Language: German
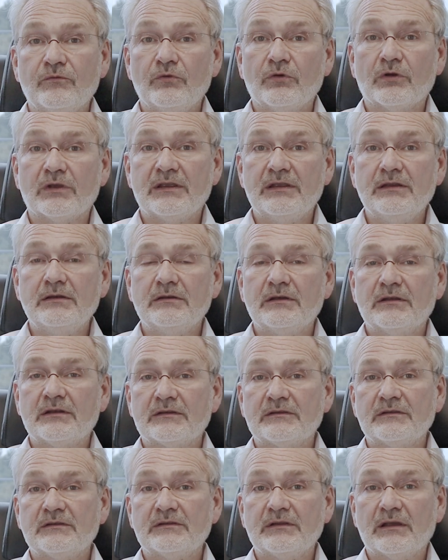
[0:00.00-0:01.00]
für Kinder.
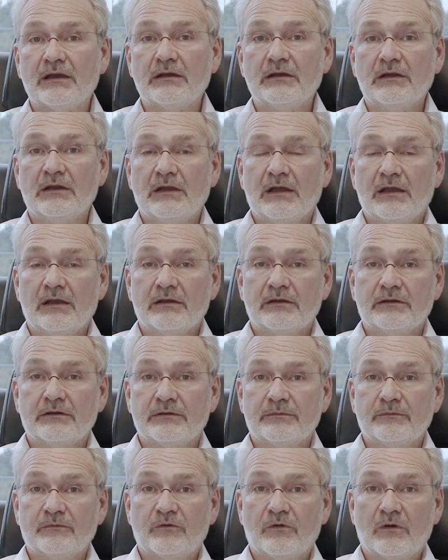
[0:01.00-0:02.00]
Das ist ja
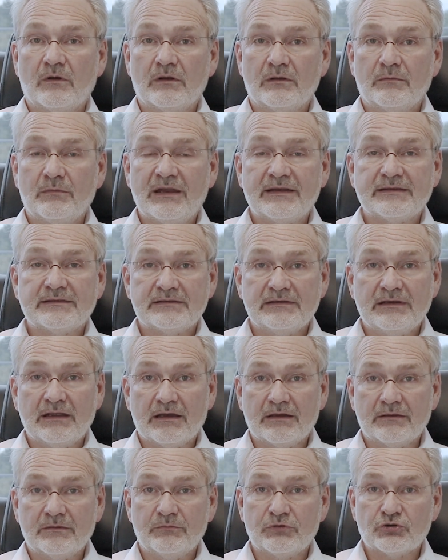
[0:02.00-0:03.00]
ähm, vor im letzten
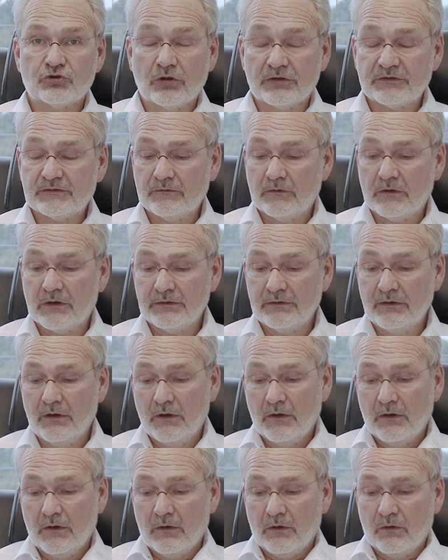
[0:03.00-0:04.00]
Jahr beschlossen worden.
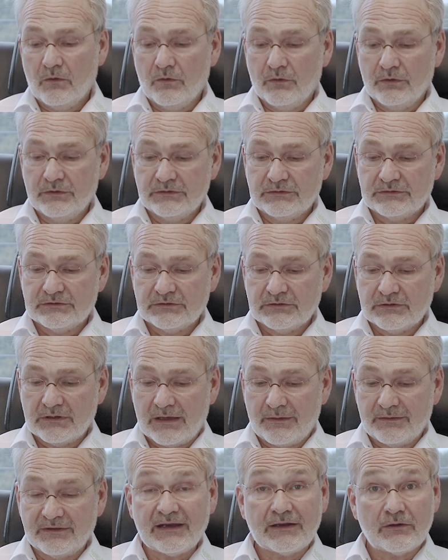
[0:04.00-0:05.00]
Und, äh,
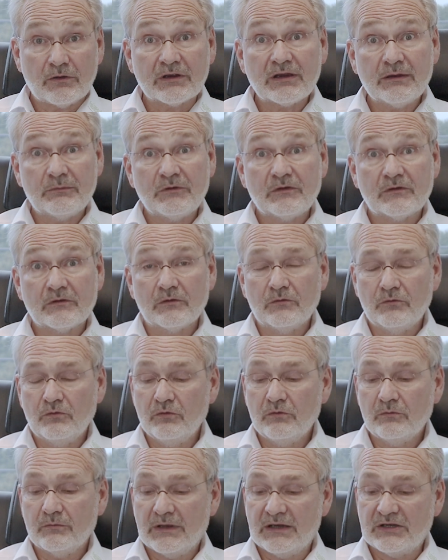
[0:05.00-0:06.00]
aber dennoch gibt es
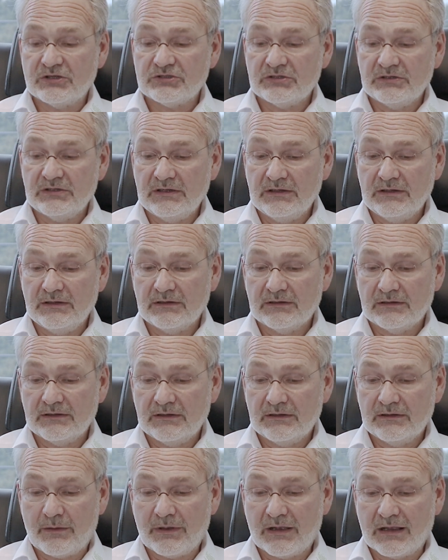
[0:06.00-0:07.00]
genügend Menschen, die
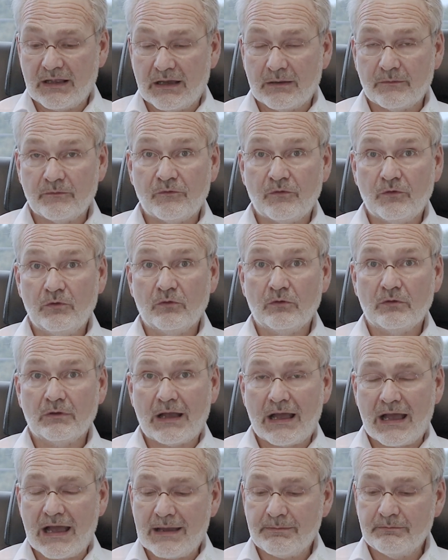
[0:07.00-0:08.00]

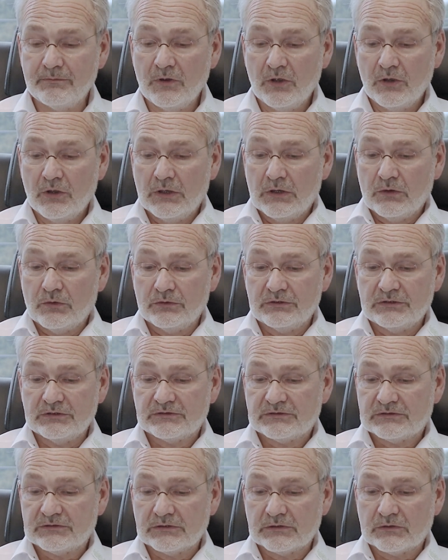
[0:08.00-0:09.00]
Amalgamfüllungen haben und
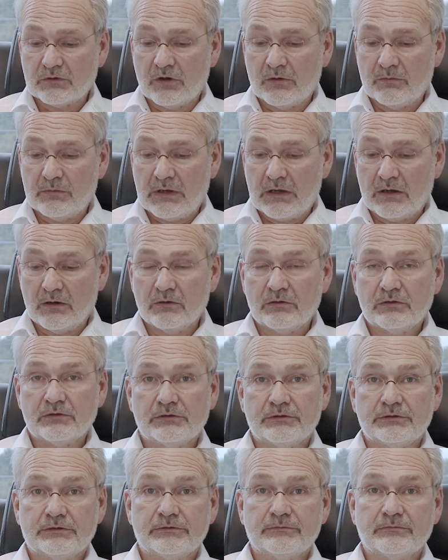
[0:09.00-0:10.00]
es äh, kommen
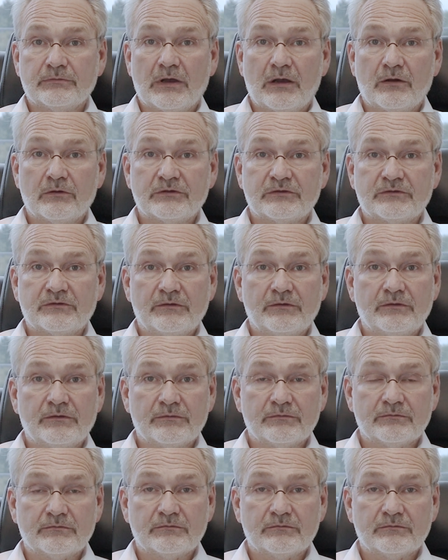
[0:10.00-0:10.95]
auch ähm, aus äh,